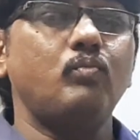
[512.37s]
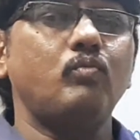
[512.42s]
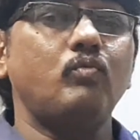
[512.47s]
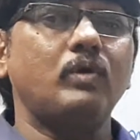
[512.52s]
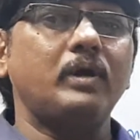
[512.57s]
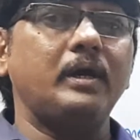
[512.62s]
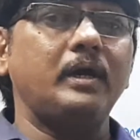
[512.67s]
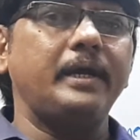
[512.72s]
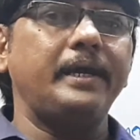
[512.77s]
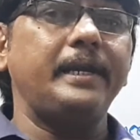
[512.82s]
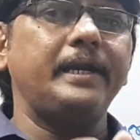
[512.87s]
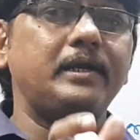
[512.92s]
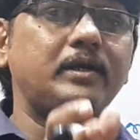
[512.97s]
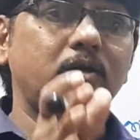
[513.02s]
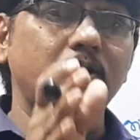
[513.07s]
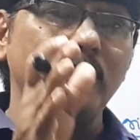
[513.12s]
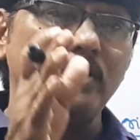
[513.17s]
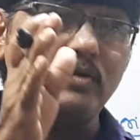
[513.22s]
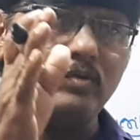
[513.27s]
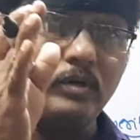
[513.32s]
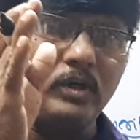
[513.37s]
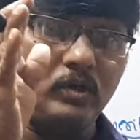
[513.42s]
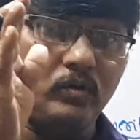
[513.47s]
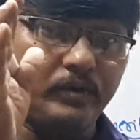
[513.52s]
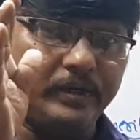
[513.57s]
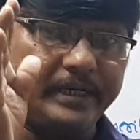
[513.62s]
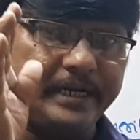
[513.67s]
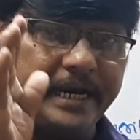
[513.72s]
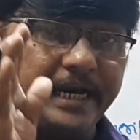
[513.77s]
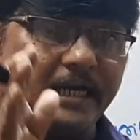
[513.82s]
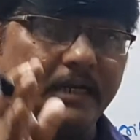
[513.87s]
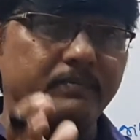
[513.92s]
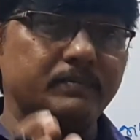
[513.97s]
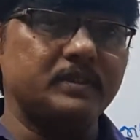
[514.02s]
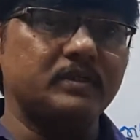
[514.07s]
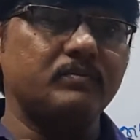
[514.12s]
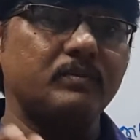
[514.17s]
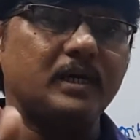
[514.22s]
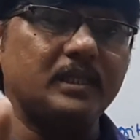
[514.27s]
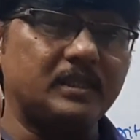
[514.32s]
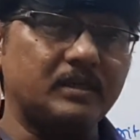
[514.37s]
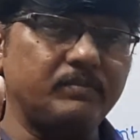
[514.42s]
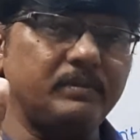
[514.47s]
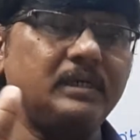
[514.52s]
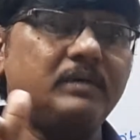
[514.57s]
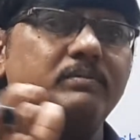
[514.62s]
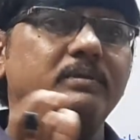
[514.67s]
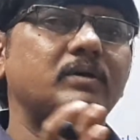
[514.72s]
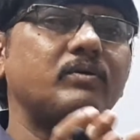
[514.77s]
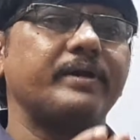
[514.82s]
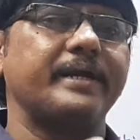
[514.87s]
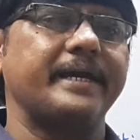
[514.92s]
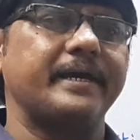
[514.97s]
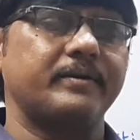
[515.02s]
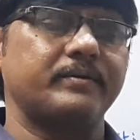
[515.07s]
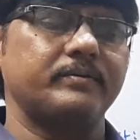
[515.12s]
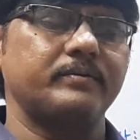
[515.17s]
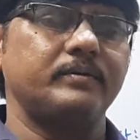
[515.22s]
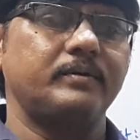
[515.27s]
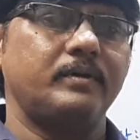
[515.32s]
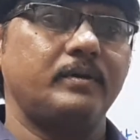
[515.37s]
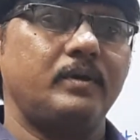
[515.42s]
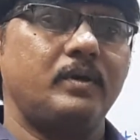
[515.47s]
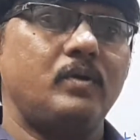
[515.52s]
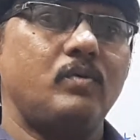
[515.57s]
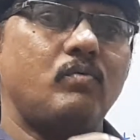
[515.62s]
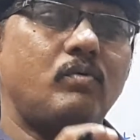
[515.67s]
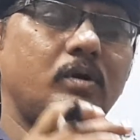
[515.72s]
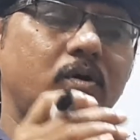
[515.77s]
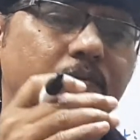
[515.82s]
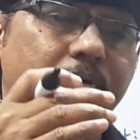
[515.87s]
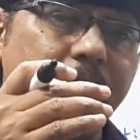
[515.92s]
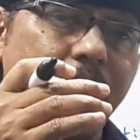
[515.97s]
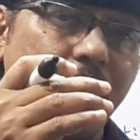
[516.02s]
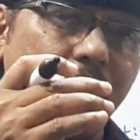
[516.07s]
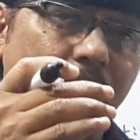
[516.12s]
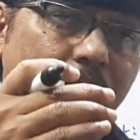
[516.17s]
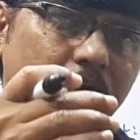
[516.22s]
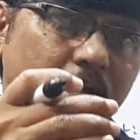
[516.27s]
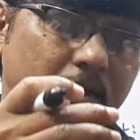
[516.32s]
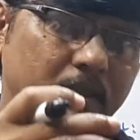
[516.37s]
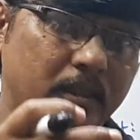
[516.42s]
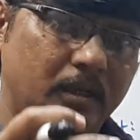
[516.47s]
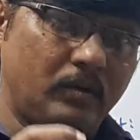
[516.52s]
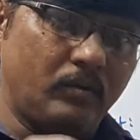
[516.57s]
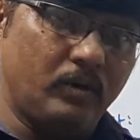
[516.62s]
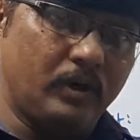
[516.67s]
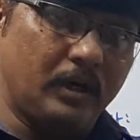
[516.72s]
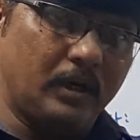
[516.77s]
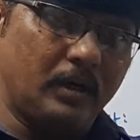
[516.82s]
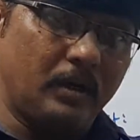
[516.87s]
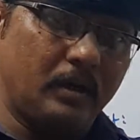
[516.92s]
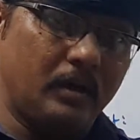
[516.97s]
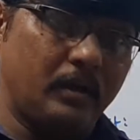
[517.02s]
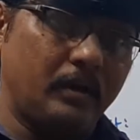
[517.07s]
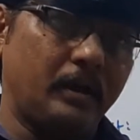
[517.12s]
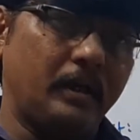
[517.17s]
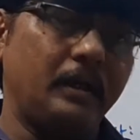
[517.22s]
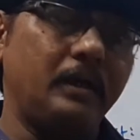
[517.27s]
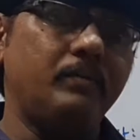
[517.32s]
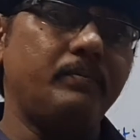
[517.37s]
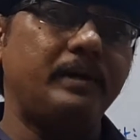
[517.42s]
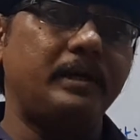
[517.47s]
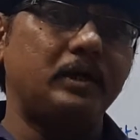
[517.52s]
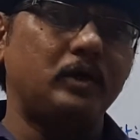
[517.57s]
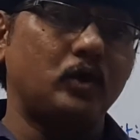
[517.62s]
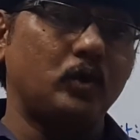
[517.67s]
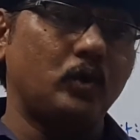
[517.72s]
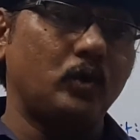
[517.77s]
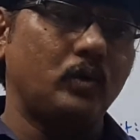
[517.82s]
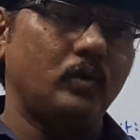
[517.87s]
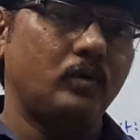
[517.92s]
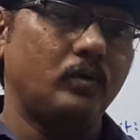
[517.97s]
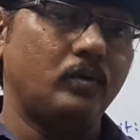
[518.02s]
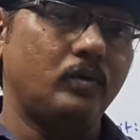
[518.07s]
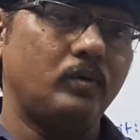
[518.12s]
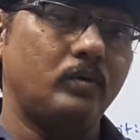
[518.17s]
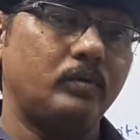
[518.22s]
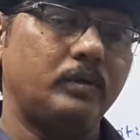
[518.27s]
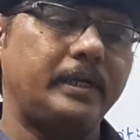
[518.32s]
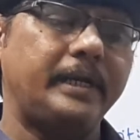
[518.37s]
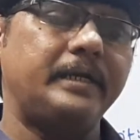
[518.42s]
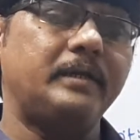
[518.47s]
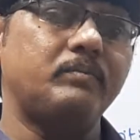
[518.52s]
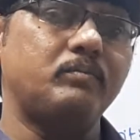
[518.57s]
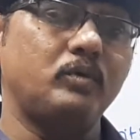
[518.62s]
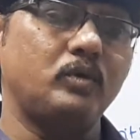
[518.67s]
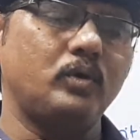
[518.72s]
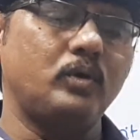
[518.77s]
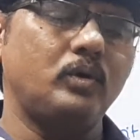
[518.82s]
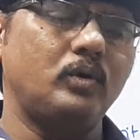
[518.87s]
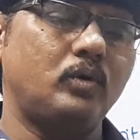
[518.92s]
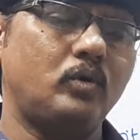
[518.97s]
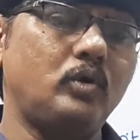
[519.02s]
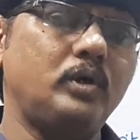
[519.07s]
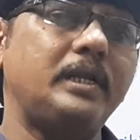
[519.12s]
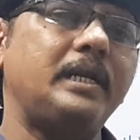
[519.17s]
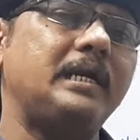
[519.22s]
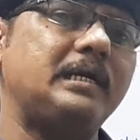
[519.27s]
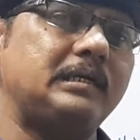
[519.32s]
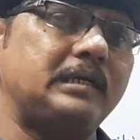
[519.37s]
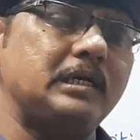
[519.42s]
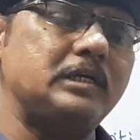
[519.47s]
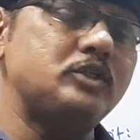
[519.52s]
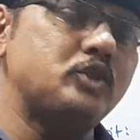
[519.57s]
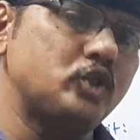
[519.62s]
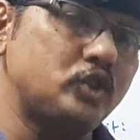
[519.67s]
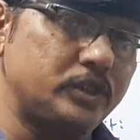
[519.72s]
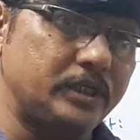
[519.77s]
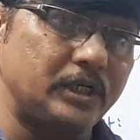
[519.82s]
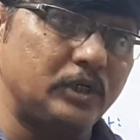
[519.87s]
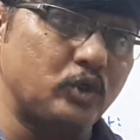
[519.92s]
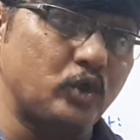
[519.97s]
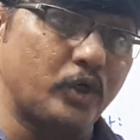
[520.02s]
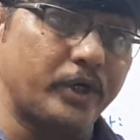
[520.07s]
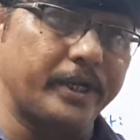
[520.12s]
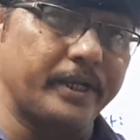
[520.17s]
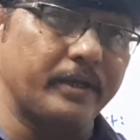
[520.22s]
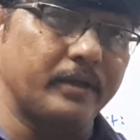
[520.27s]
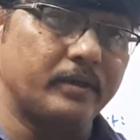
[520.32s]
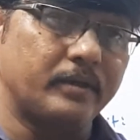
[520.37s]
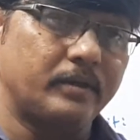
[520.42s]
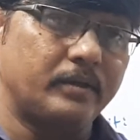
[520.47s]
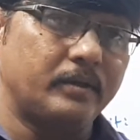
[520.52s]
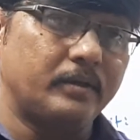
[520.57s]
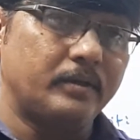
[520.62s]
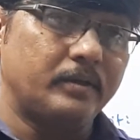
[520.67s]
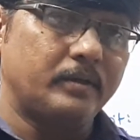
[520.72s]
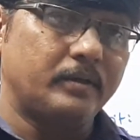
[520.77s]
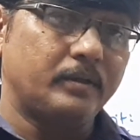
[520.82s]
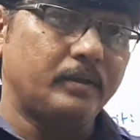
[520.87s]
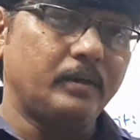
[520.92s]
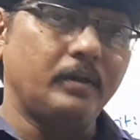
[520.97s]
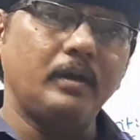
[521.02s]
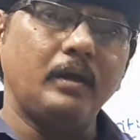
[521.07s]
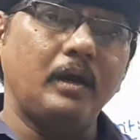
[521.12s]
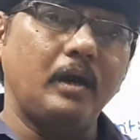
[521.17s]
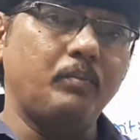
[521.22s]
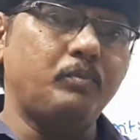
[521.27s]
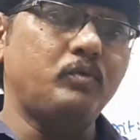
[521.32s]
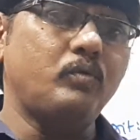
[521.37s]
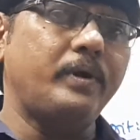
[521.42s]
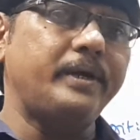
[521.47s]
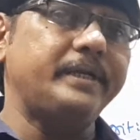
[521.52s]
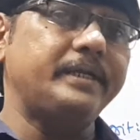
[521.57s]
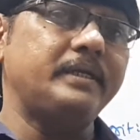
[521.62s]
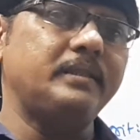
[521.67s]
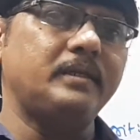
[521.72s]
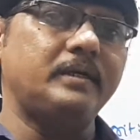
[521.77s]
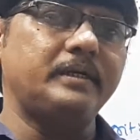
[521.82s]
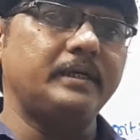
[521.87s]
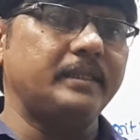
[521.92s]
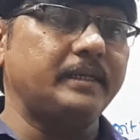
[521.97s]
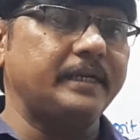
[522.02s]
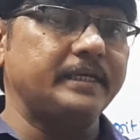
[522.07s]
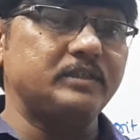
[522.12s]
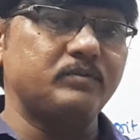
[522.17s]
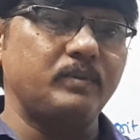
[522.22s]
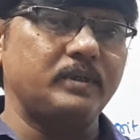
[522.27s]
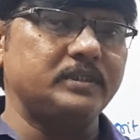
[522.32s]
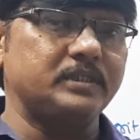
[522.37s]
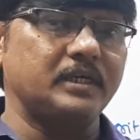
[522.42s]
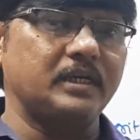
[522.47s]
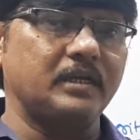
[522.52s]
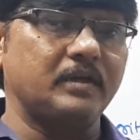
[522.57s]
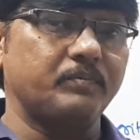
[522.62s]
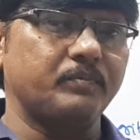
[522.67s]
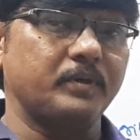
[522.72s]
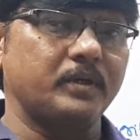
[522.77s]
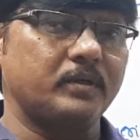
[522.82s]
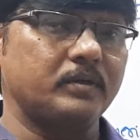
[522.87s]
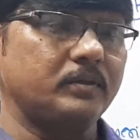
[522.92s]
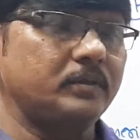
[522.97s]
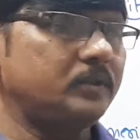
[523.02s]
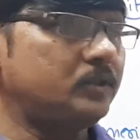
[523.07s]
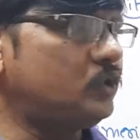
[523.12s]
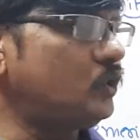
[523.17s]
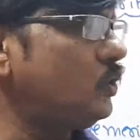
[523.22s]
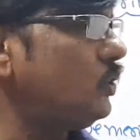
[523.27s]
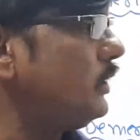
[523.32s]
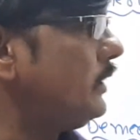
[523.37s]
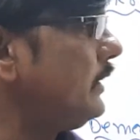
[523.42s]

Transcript: ఒక ఎలక్ట్రాన్ ఉన్నటువంటి యాటమ్స్కి మాత్రమే లిమిట్ అయ్యారు ఒకవేళ ఏదైనా ఒక ఎలిమెంట్లో యాటంలో రెండు ఎలక్ట్రాన్స్ వచ్చినాయి అనుకోండి అప్పుడు వాటికి ఏంటంటే అతను ఎక్స్ప్లెయిన్ చేయలేకపోయారు సో